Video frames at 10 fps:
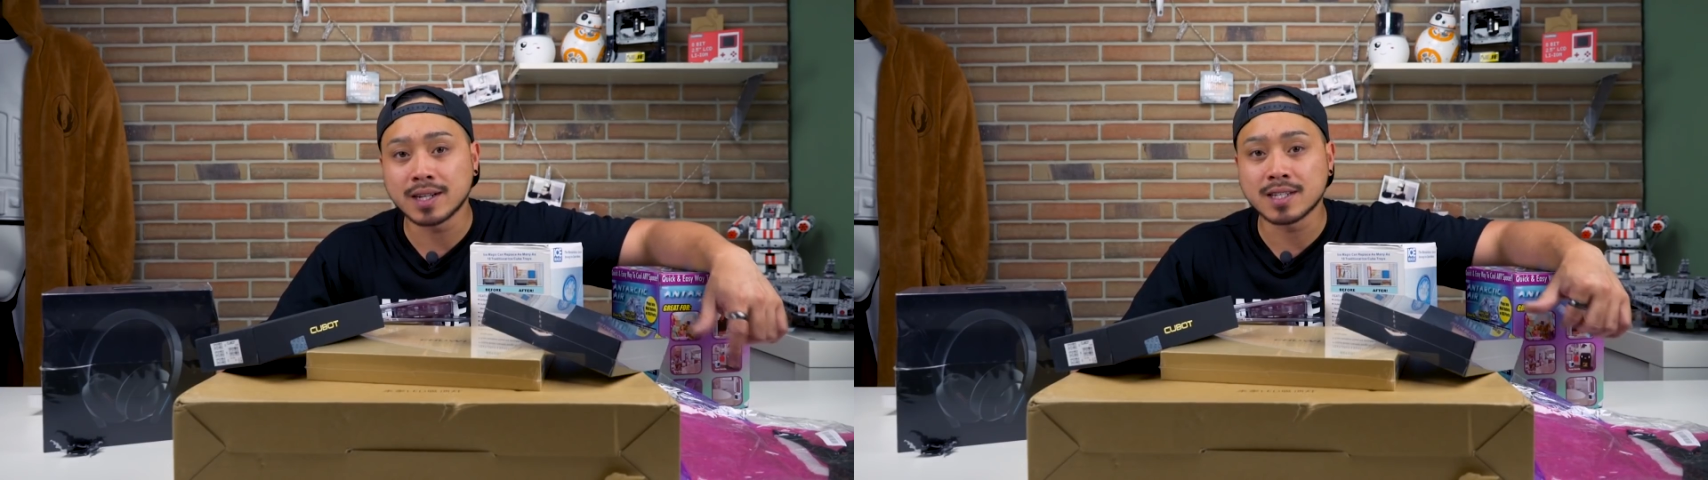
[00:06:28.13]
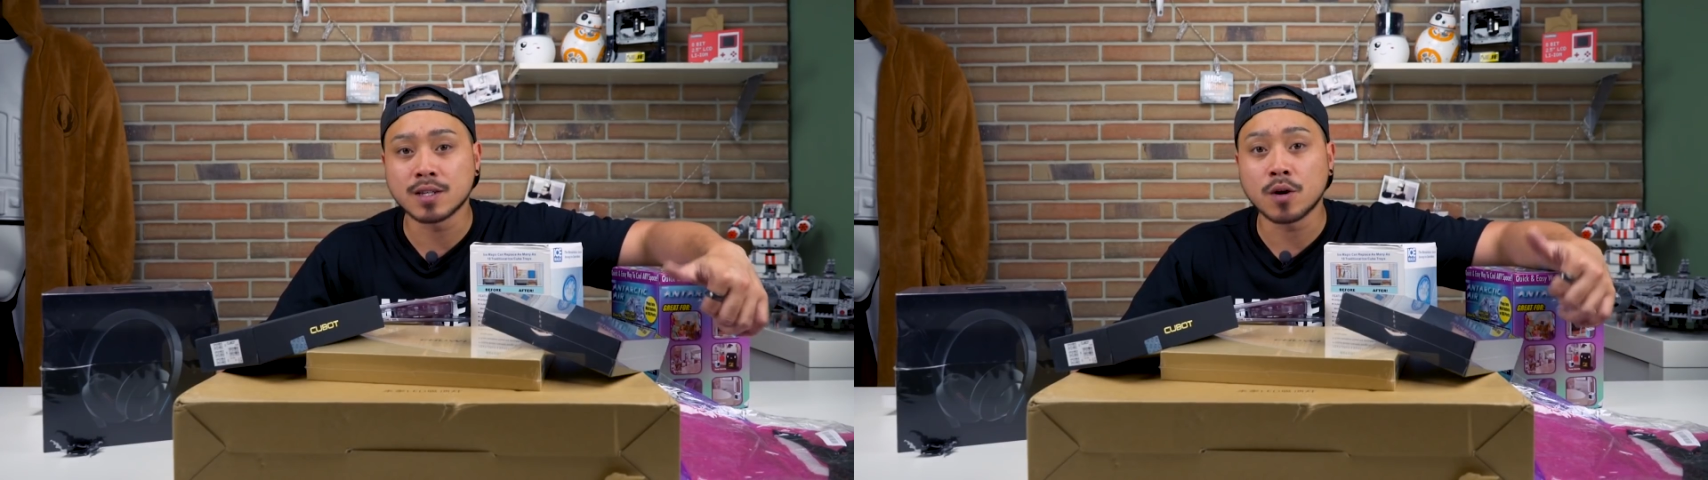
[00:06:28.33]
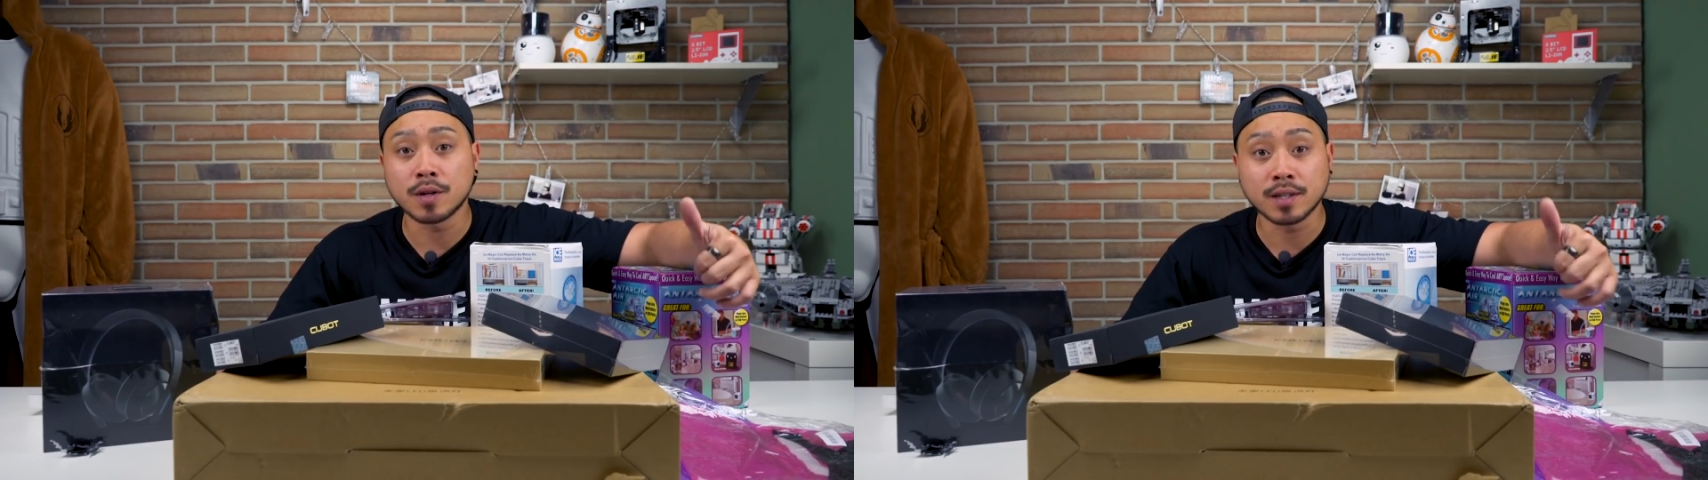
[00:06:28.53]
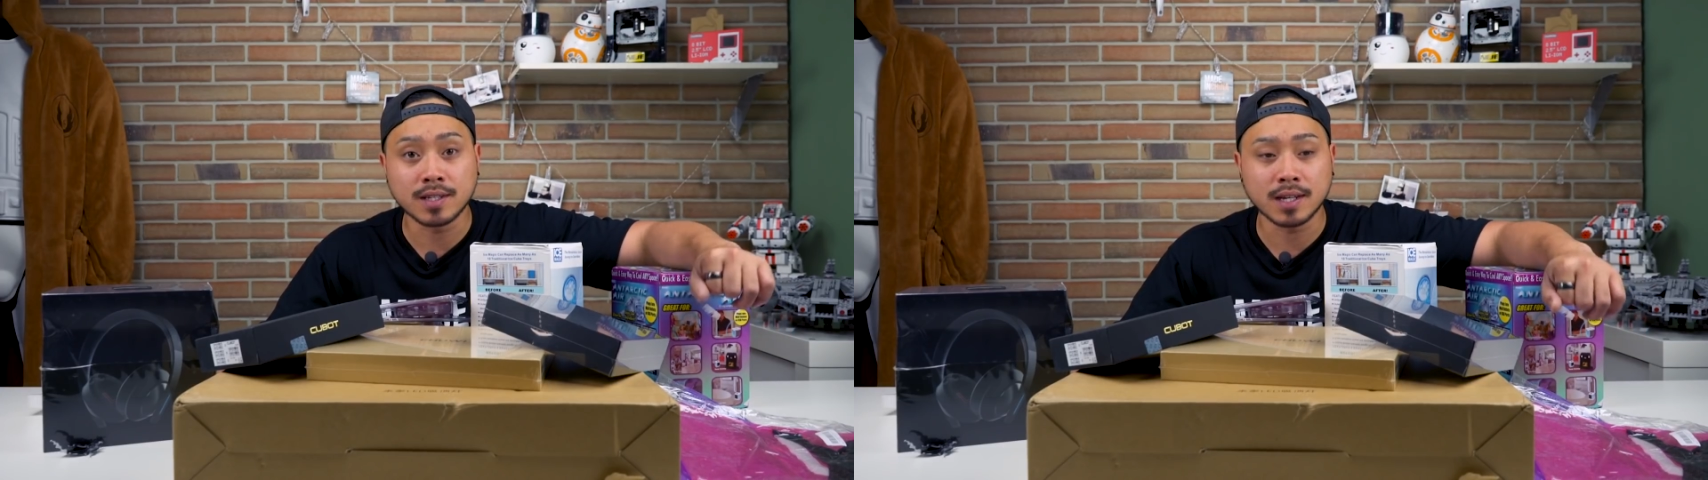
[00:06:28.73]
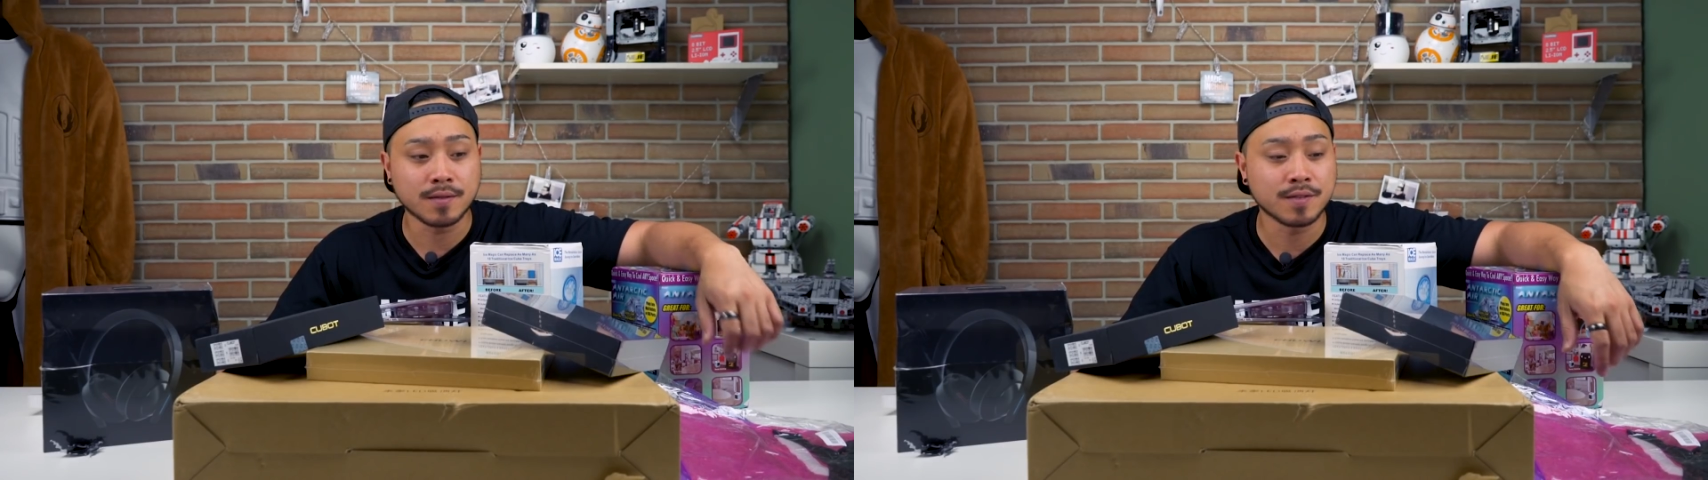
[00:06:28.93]
dass es auch
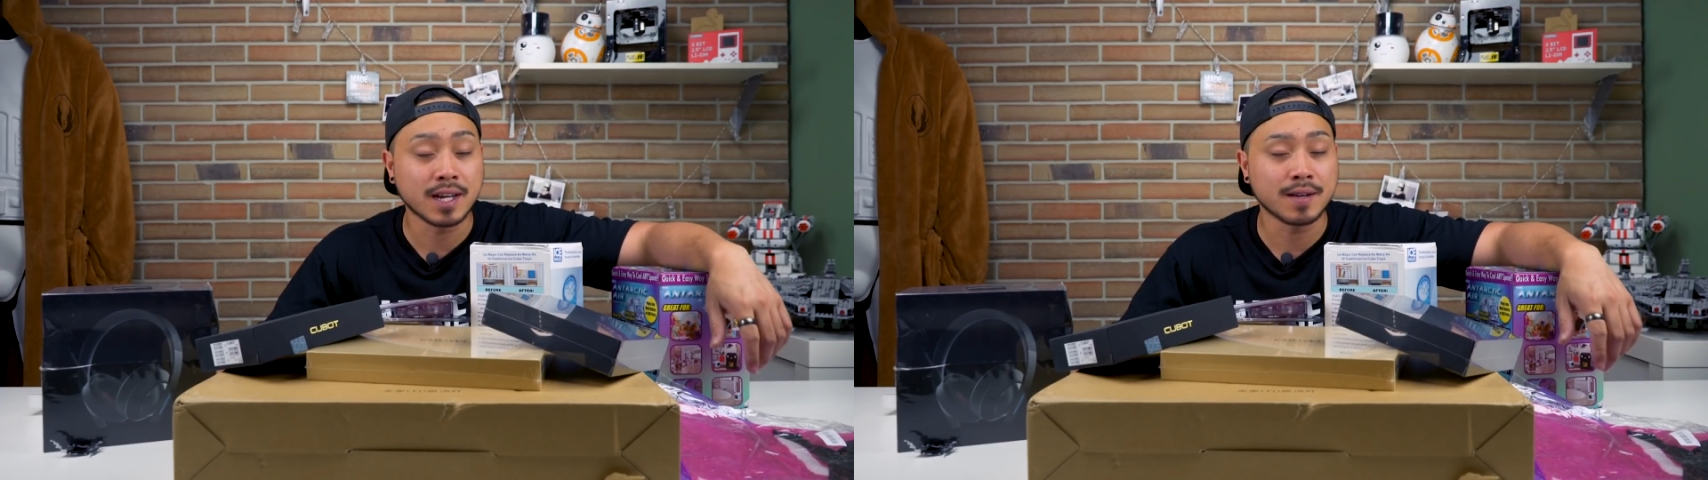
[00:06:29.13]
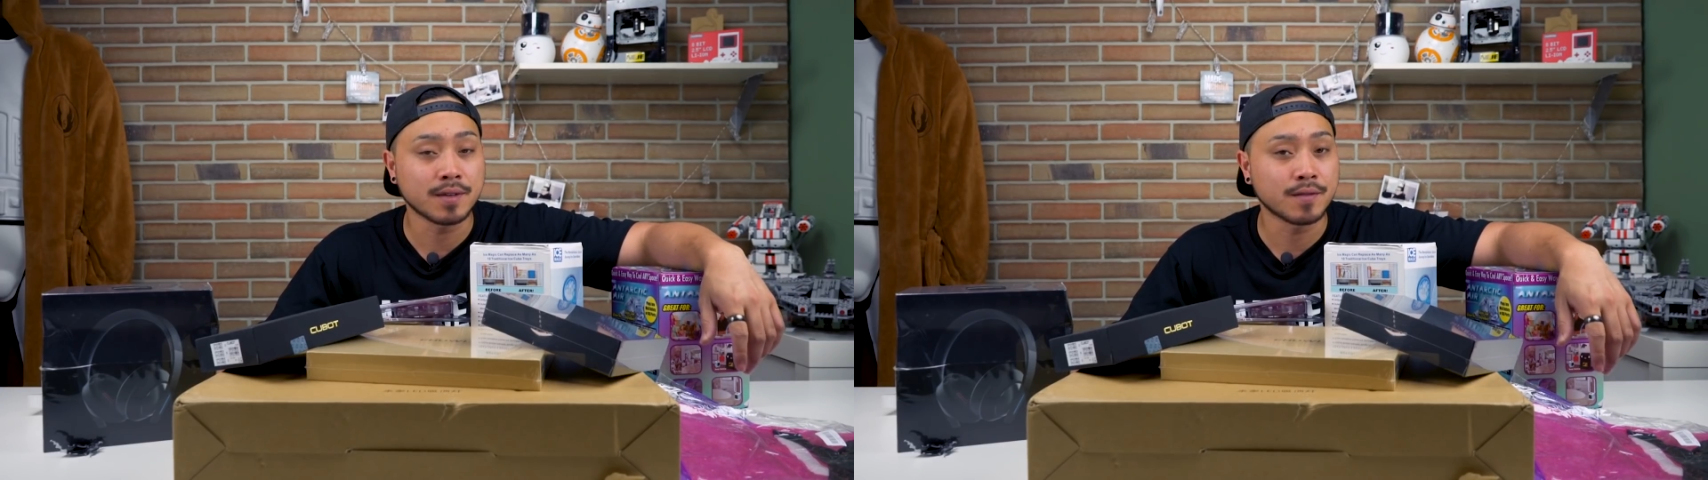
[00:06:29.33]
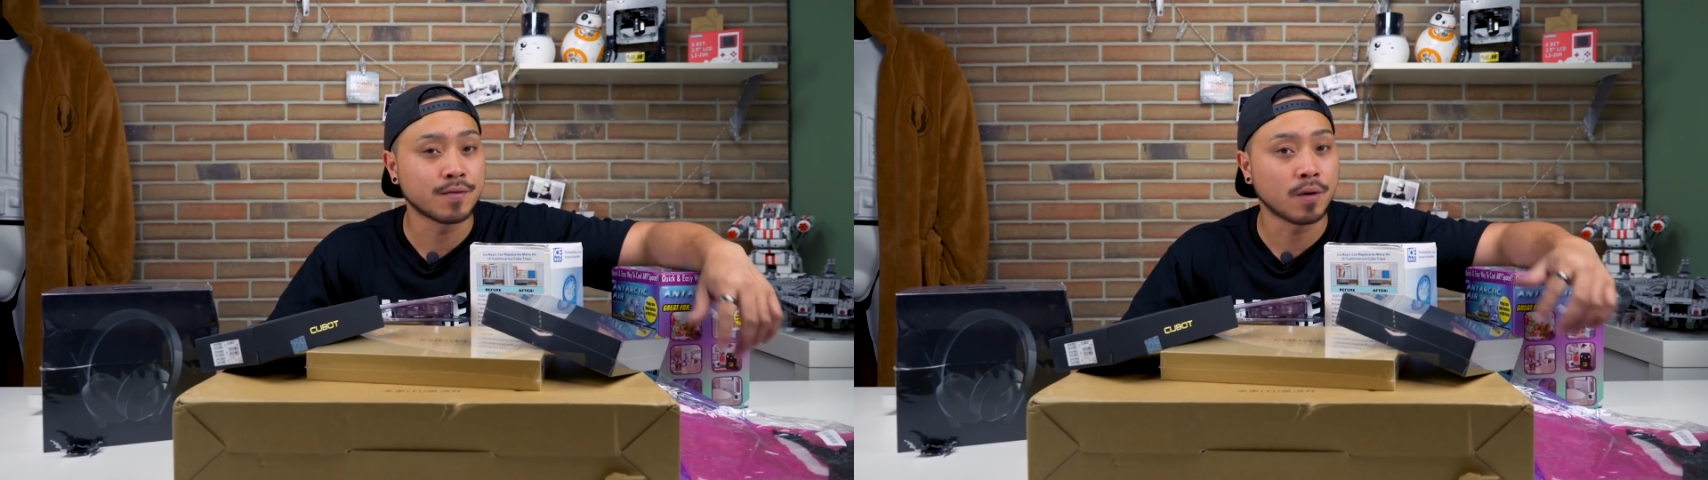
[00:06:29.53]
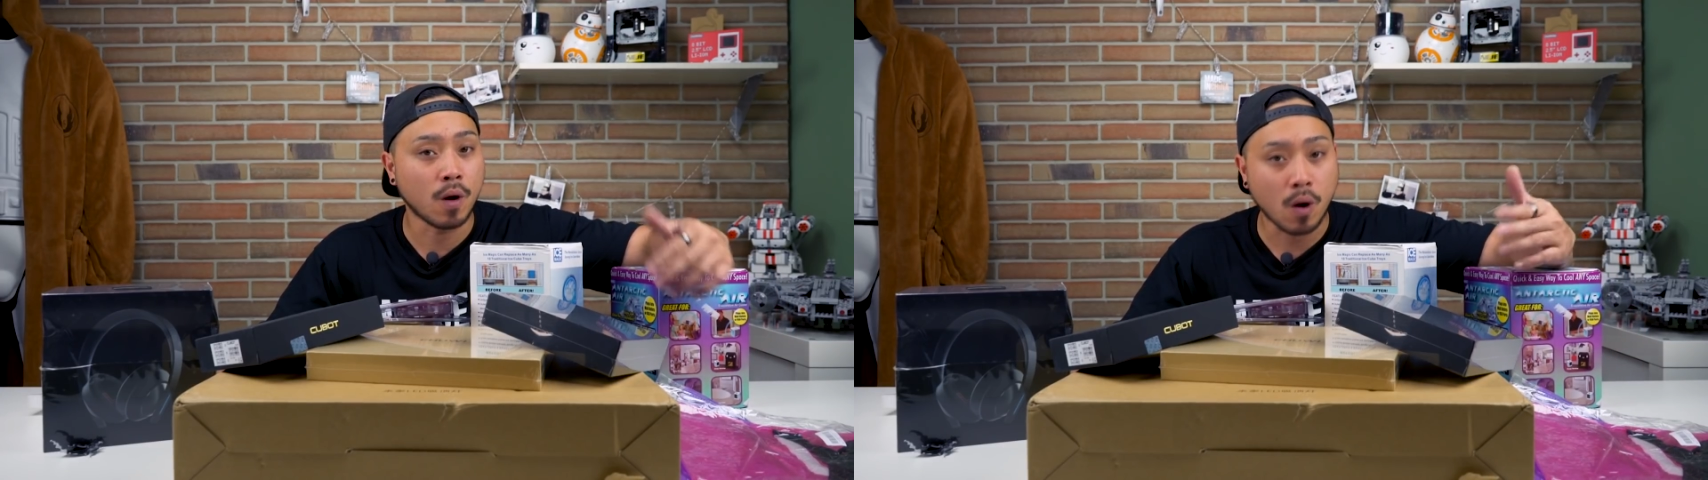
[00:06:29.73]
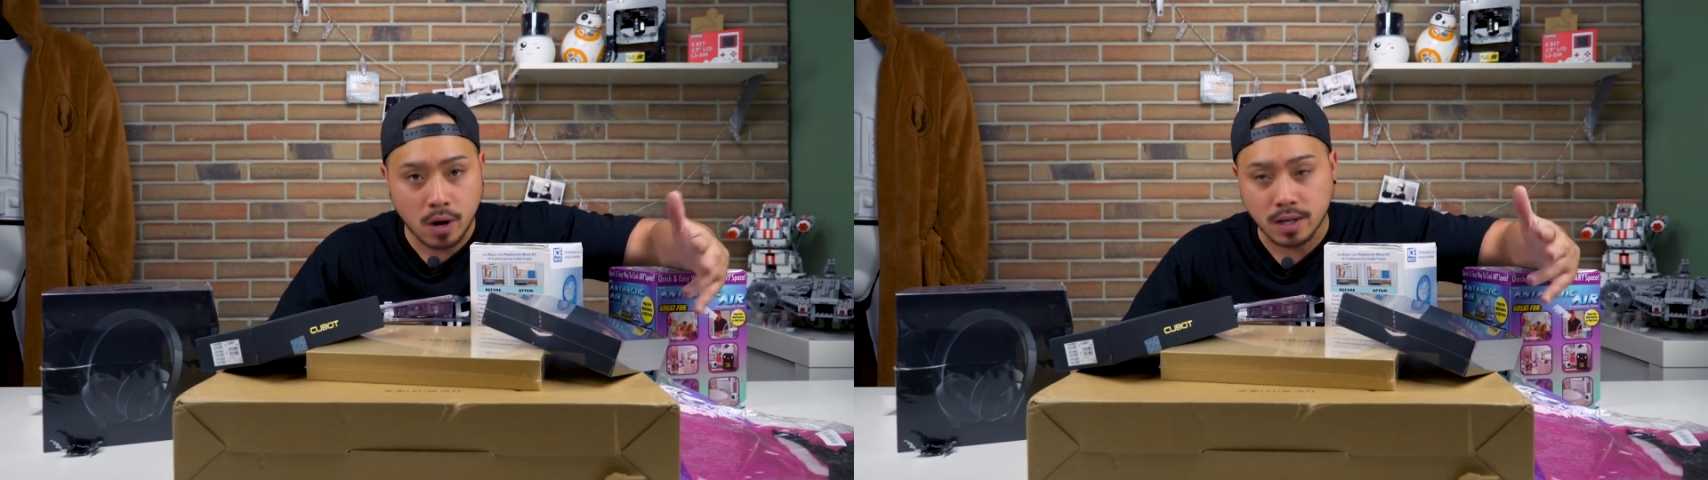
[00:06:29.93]
interessant sein wird für
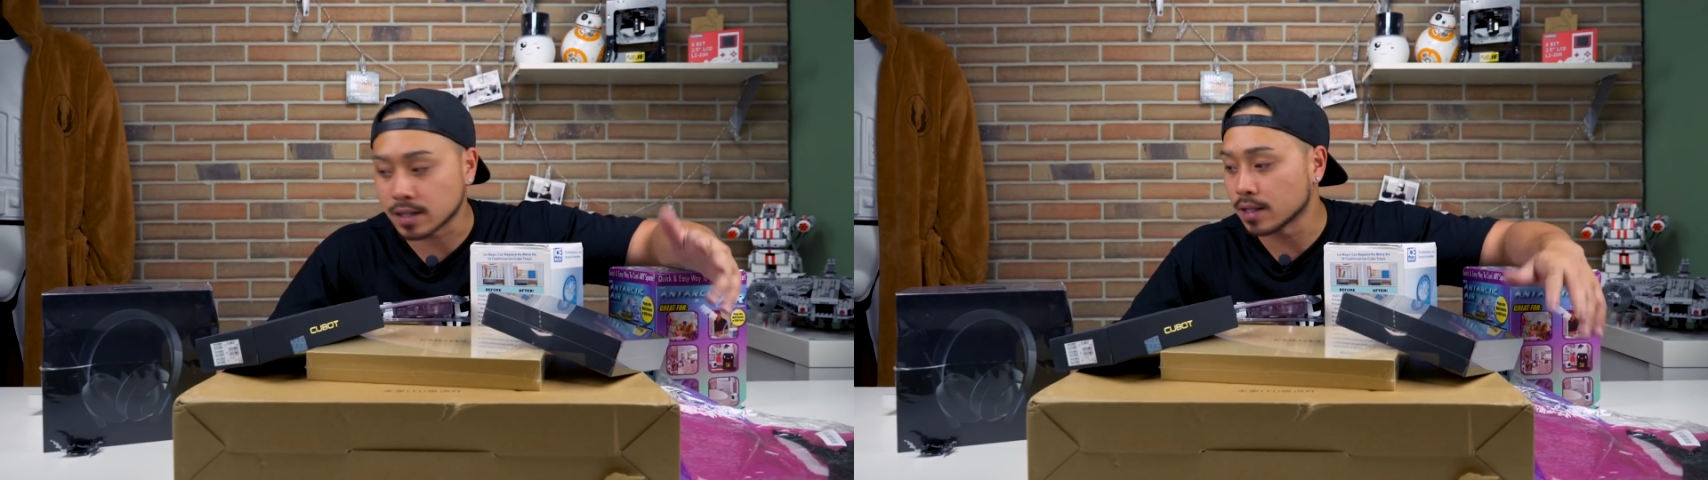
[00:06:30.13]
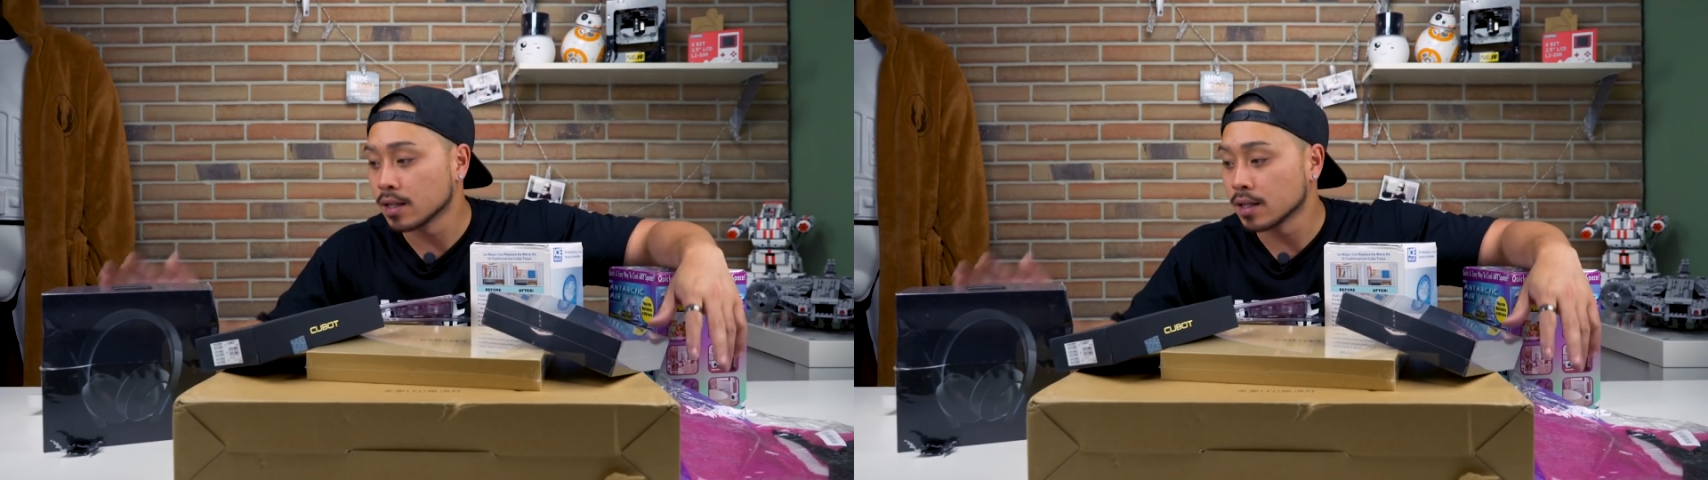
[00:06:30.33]
euch.